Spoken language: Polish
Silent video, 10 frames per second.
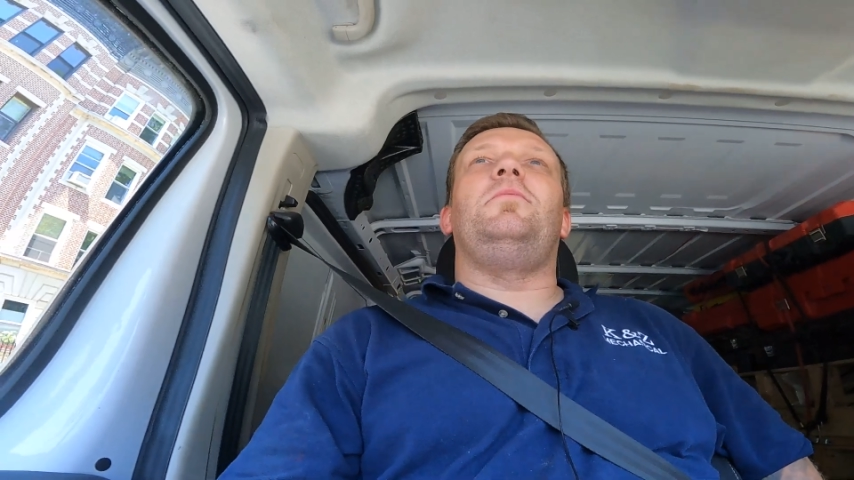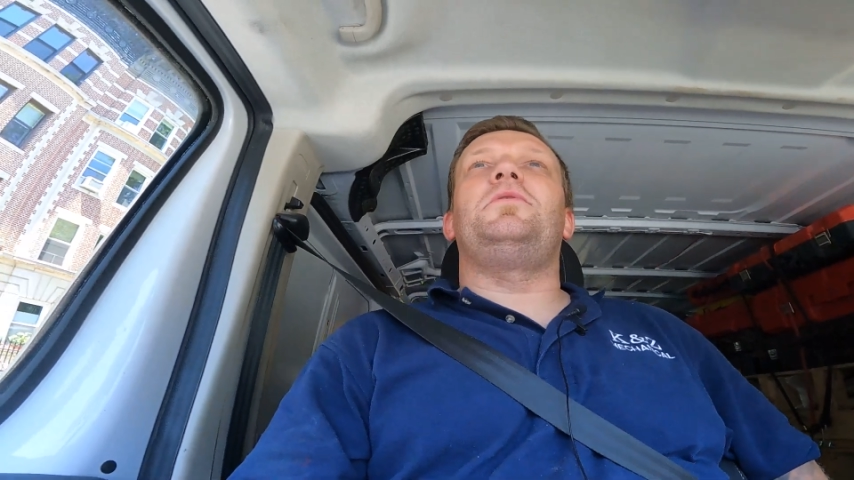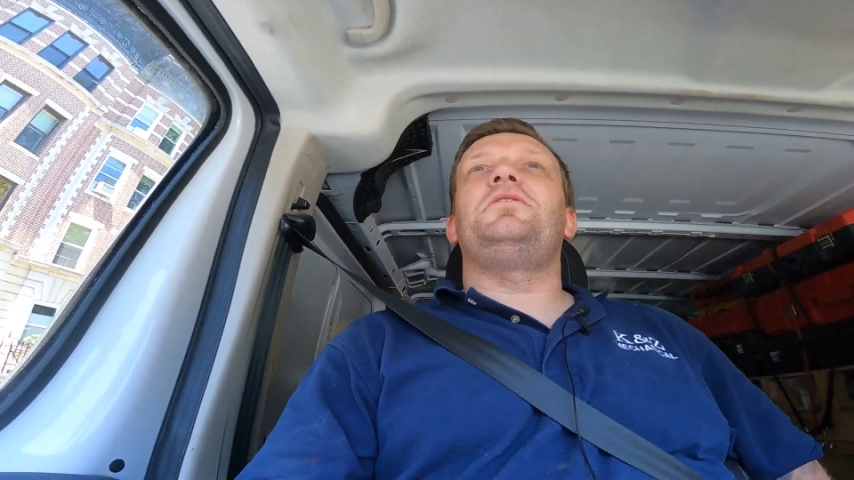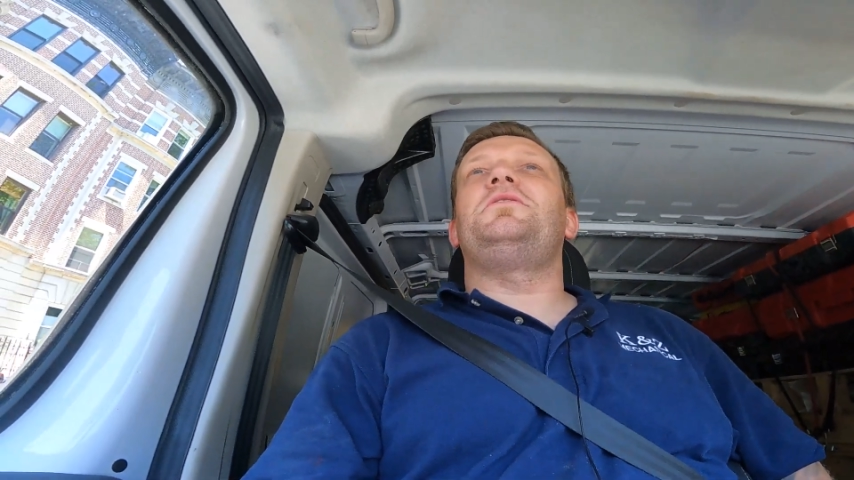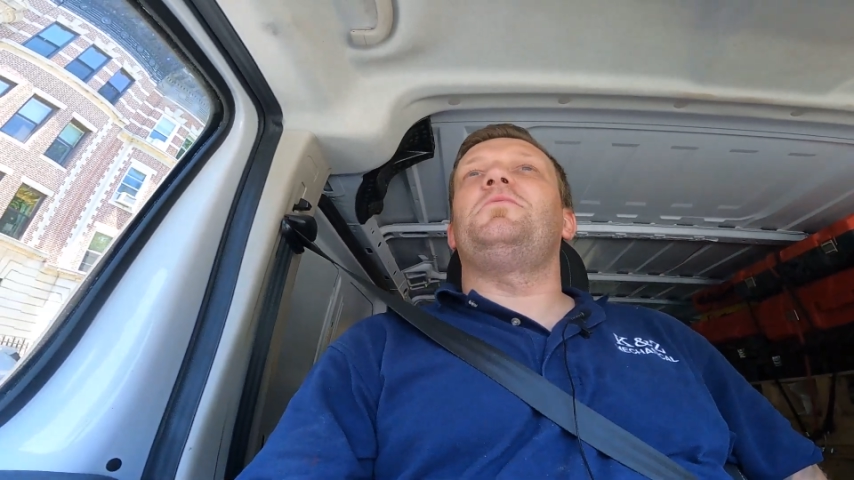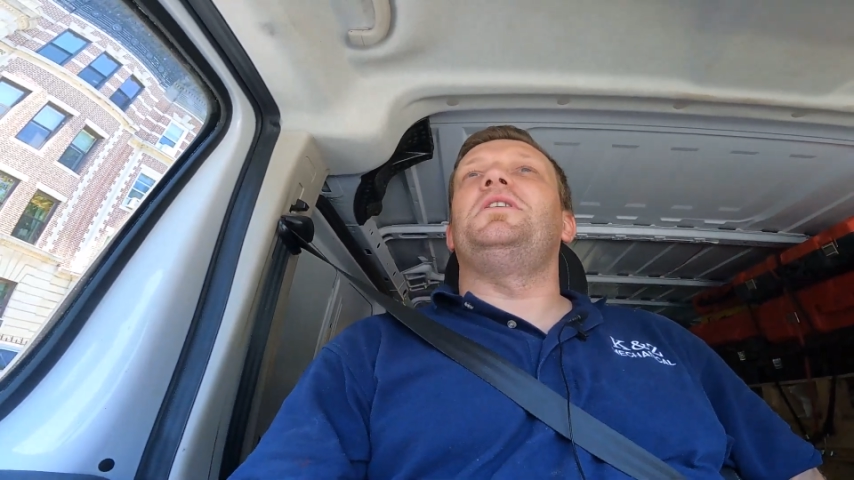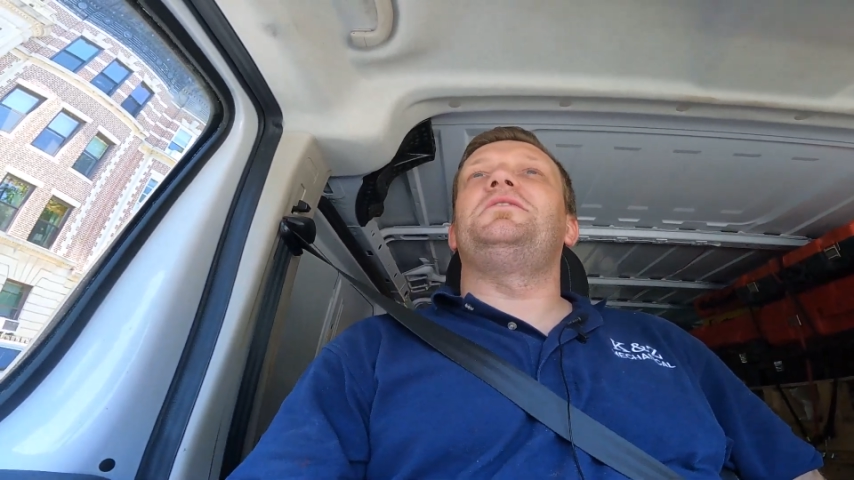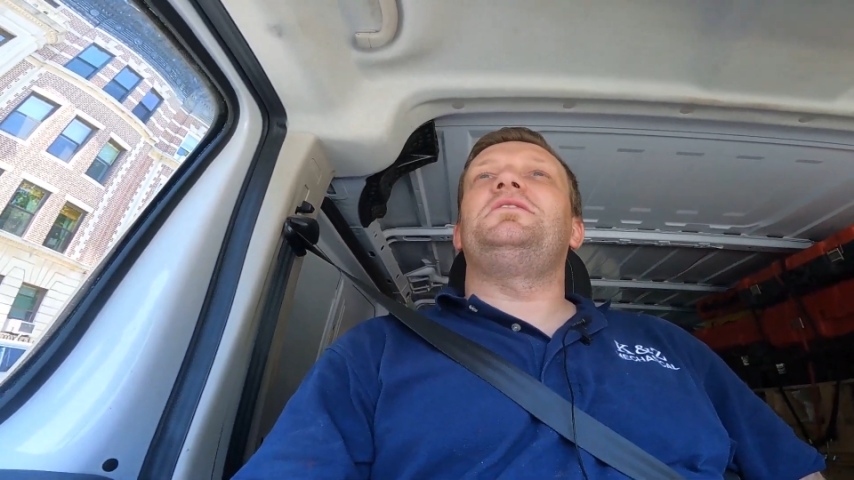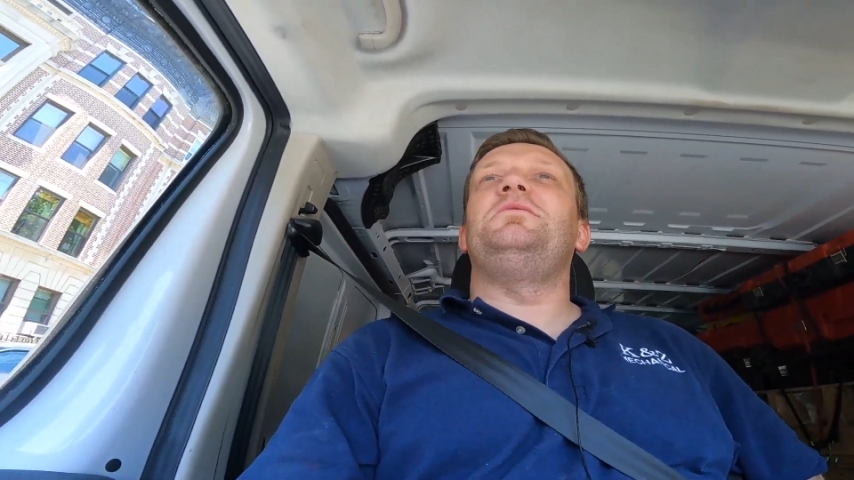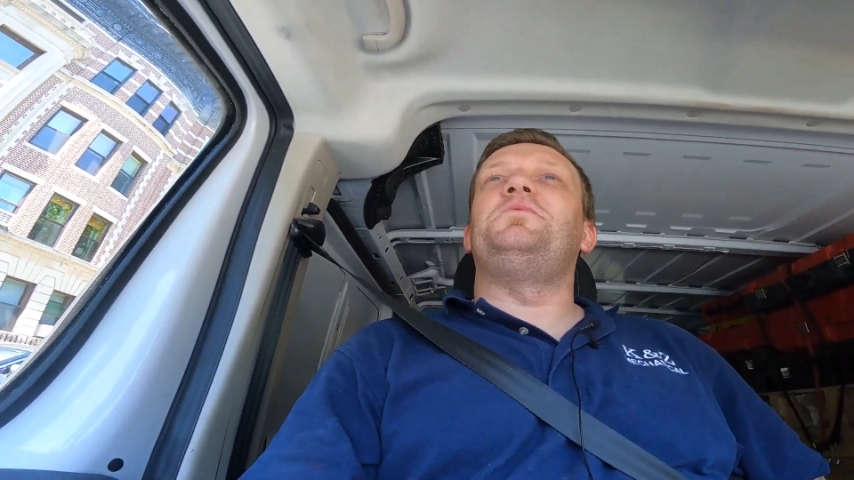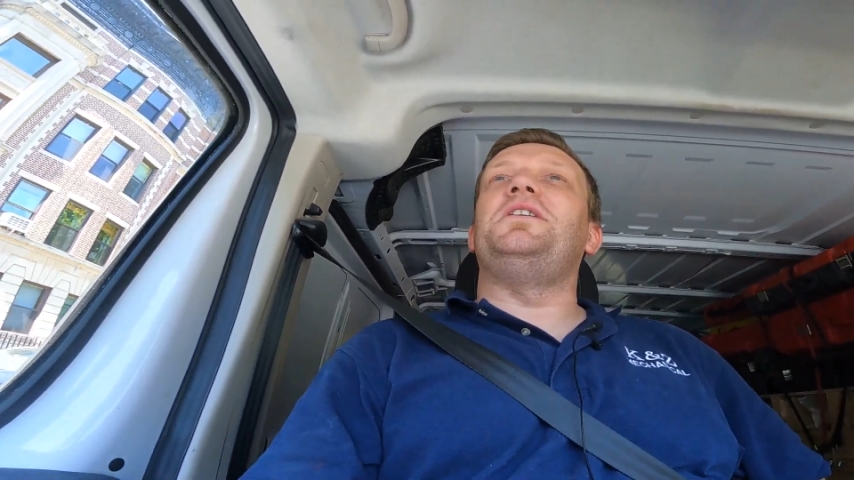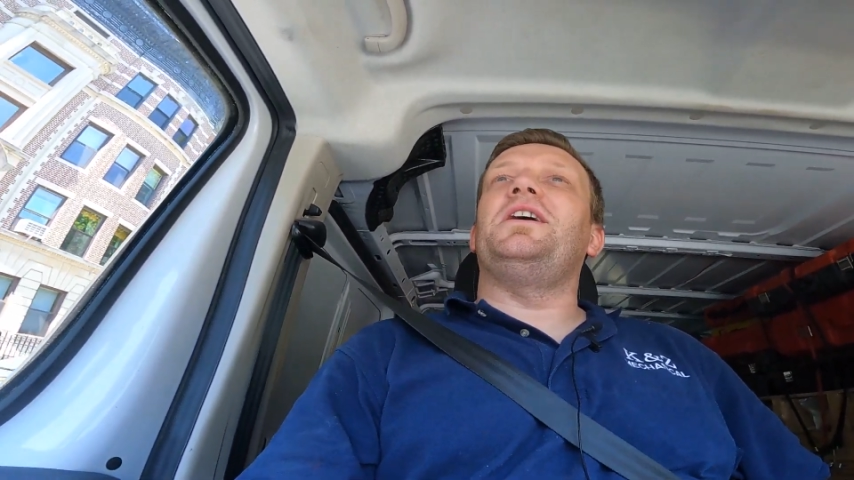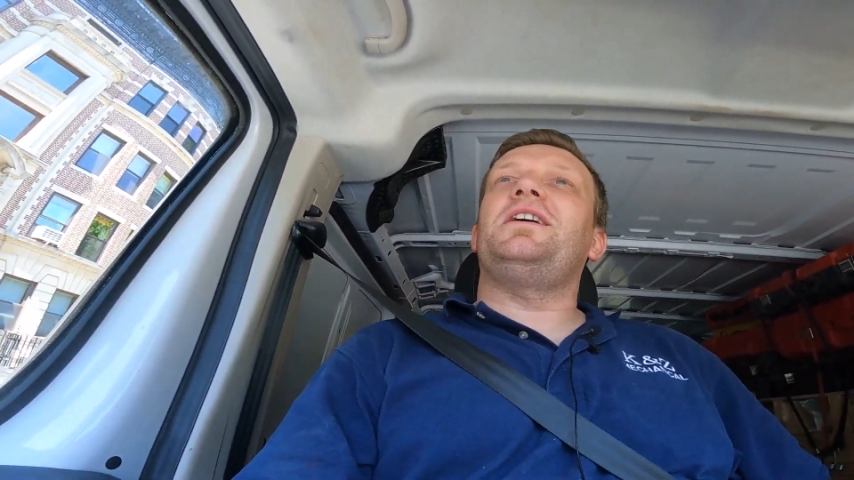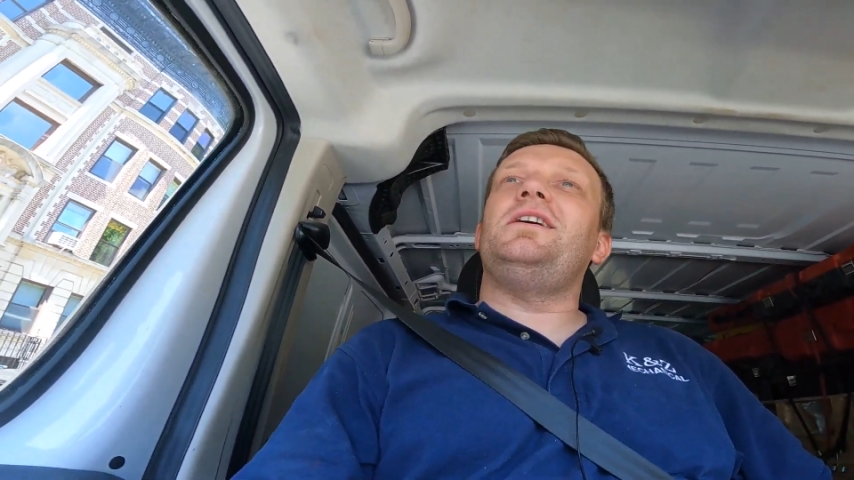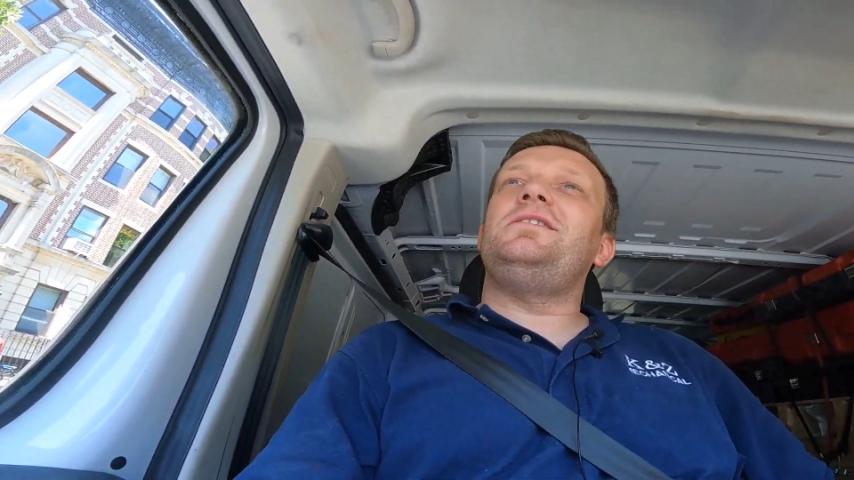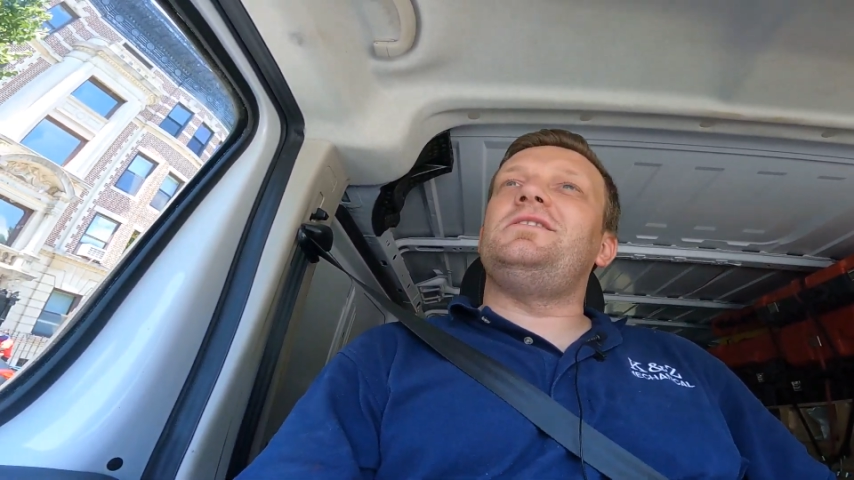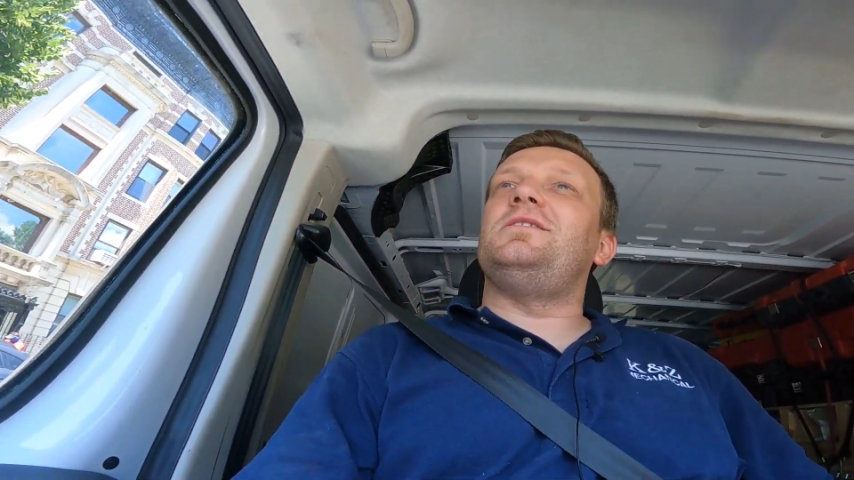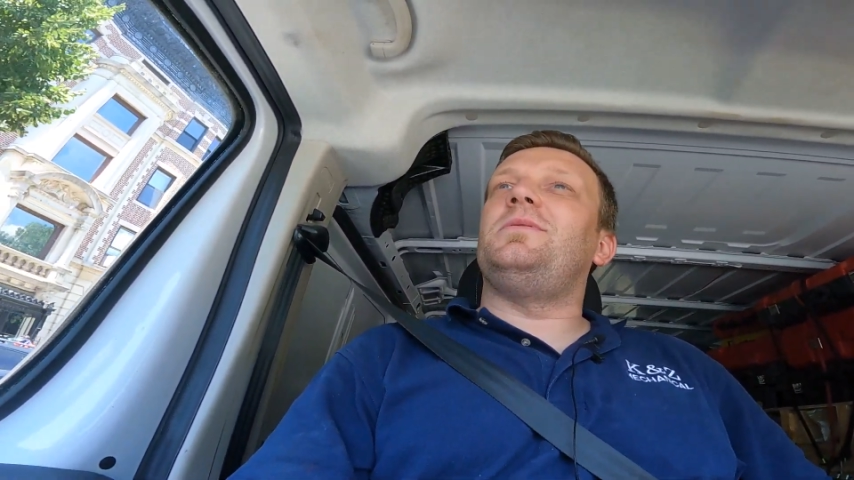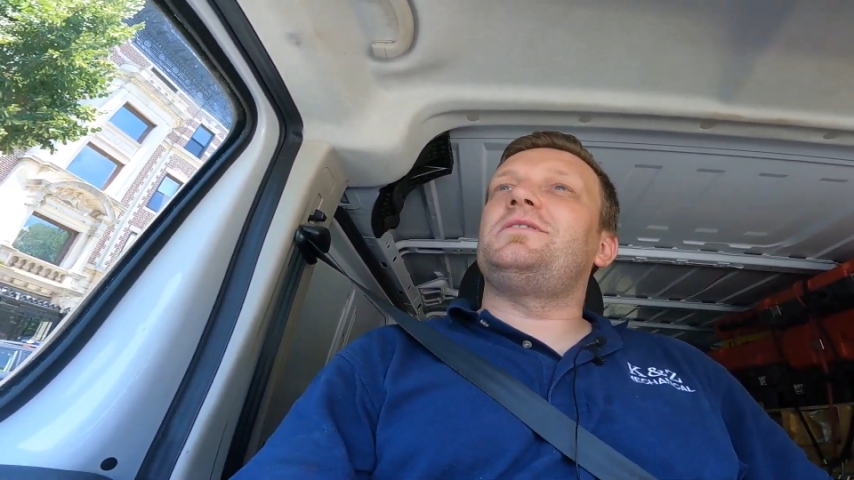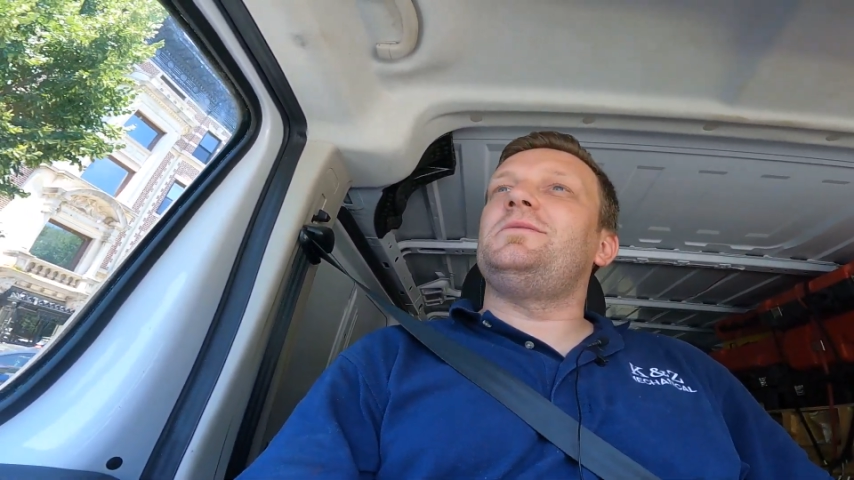może się uda coś z nim tutaj nakręcić,
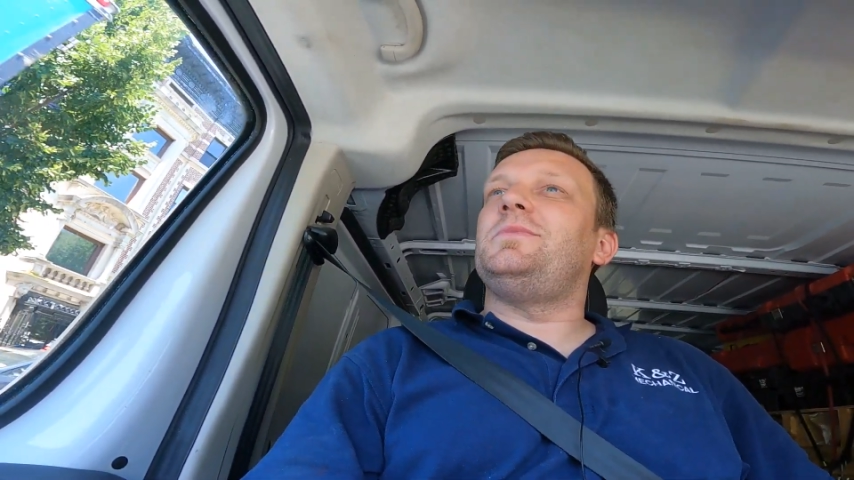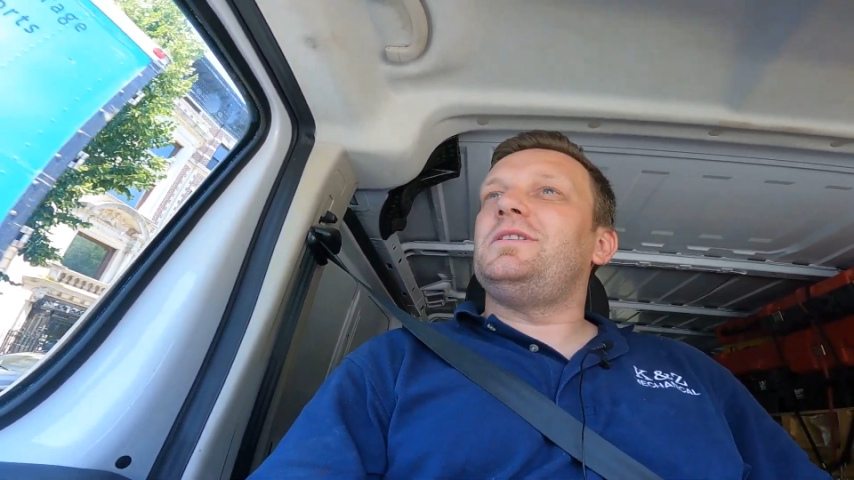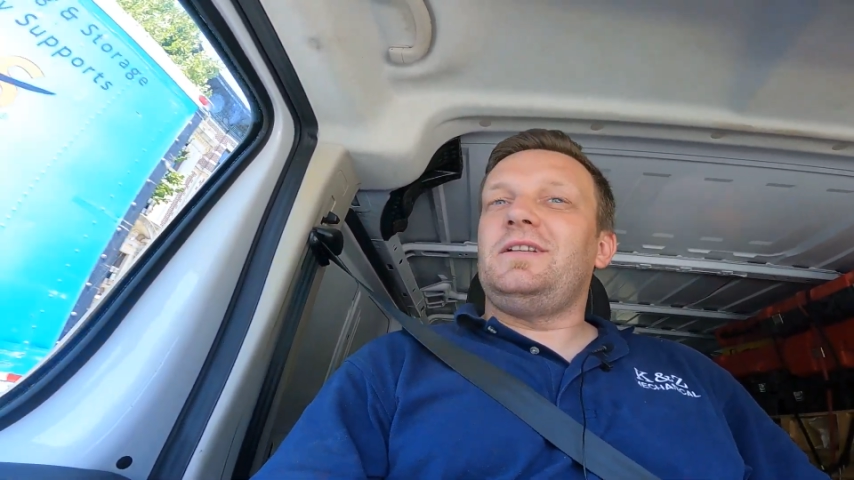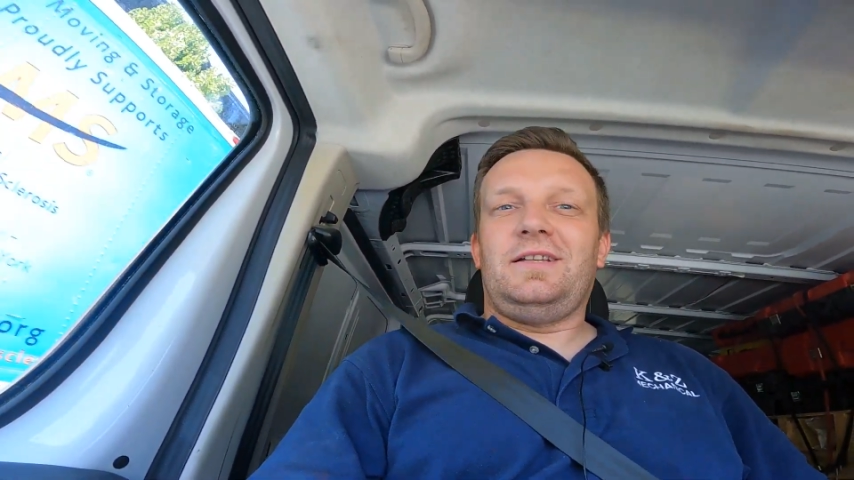zobaczymy.